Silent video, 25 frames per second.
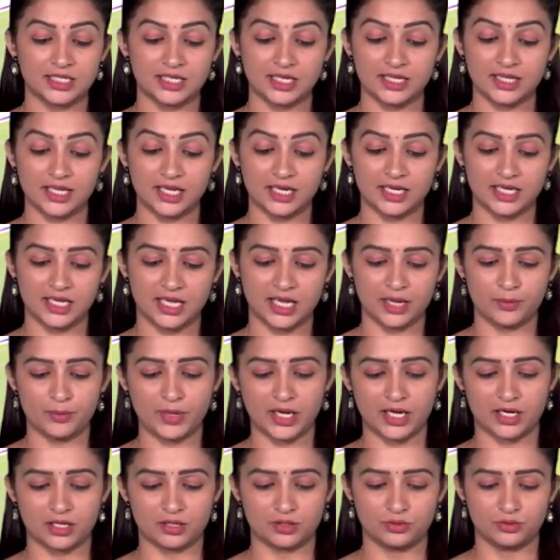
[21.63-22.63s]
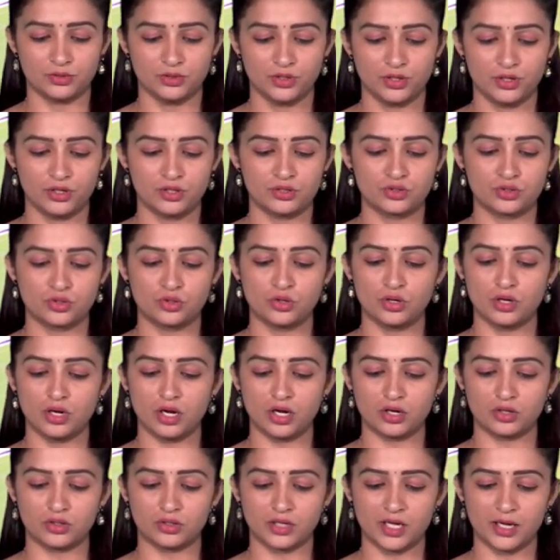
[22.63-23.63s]
చిన్నదాని ఏమీ అనదు
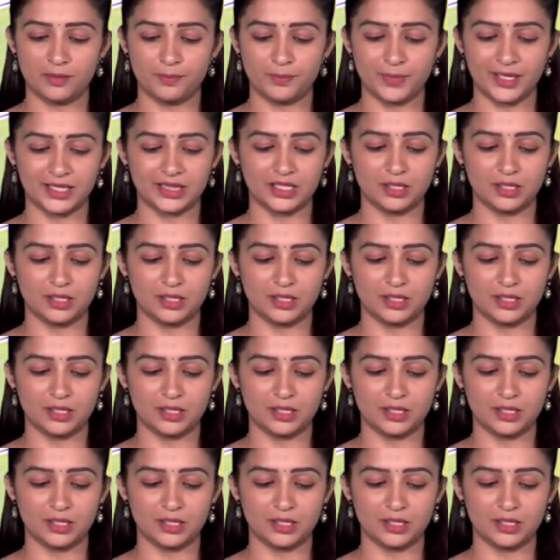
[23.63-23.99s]
స్కూల్లో కూడా